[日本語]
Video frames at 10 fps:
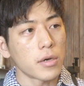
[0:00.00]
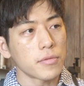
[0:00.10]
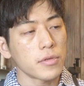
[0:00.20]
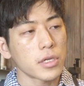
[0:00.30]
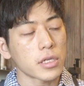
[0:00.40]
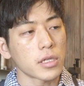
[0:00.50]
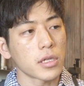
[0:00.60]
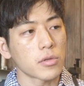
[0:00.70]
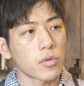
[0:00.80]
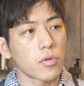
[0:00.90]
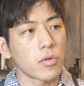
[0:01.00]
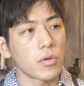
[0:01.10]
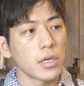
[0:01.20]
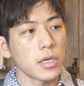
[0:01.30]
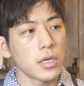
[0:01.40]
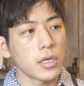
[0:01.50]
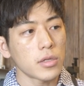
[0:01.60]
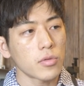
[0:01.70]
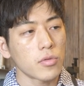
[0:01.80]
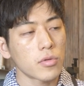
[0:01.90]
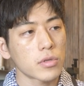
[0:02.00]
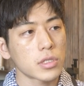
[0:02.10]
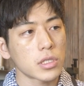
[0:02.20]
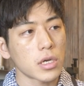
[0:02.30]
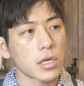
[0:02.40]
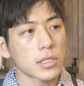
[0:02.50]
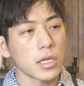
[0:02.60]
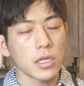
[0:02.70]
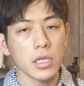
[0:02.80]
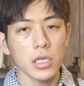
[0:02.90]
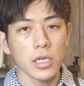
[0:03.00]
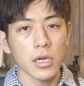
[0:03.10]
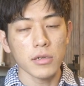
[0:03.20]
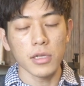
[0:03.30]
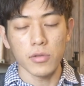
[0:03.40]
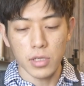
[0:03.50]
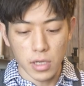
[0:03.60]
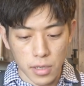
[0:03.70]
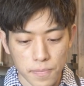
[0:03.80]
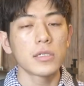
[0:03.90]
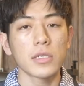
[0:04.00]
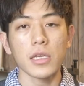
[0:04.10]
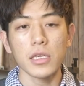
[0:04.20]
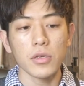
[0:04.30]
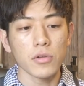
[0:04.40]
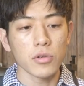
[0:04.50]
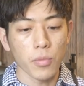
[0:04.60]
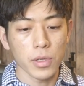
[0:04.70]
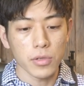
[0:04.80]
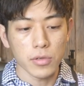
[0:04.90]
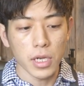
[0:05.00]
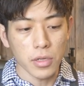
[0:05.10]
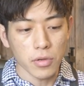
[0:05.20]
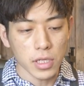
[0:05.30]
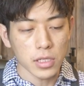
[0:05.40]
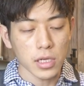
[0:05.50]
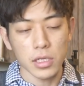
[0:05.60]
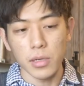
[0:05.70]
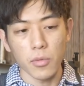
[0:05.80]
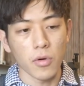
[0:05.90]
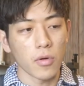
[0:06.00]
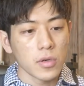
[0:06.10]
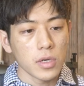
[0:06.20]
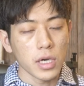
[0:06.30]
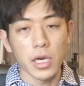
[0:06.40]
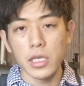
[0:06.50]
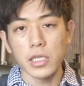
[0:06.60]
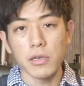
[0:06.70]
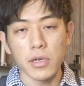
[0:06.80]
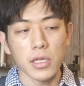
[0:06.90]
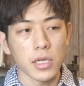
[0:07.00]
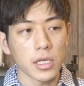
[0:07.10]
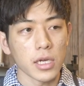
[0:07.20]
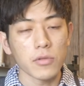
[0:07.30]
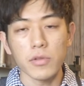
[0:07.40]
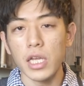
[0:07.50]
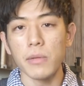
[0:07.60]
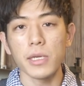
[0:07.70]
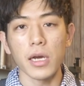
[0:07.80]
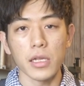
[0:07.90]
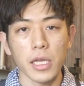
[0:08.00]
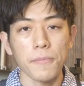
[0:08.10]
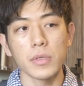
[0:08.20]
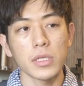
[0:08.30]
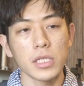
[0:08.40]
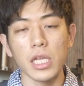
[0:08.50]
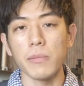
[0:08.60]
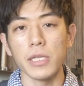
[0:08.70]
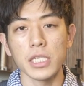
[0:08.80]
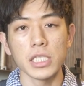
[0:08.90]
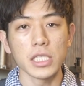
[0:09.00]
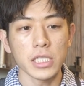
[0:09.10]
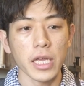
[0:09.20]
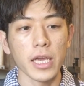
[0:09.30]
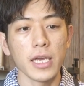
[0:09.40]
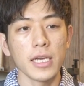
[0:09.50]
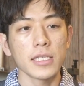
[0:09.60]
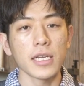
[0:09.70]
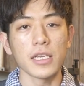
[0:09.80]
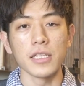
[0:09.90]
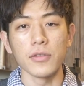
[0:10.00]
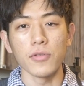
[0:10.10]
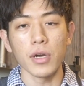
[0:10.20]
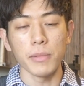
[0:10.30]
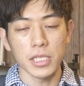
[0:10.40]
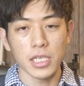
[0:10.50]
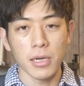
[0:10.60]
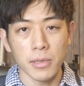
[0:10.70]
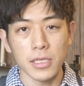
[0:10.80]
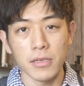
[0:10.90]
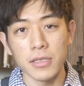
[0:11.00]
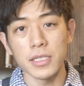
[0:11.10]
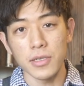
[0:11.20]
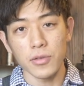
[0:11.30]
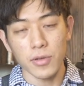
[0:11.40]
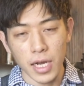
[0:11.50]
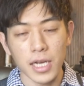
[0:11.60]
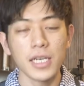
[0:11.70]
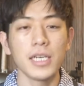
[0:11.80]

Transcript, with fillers: 古い方だと、えー、登録者がせんにん以下ぐらいの時から最近よくコメントくれるようになった方も、えー、来てくれたり、あとテレビからね、テレビで知って最近動画めっちゃハマってるんですよとか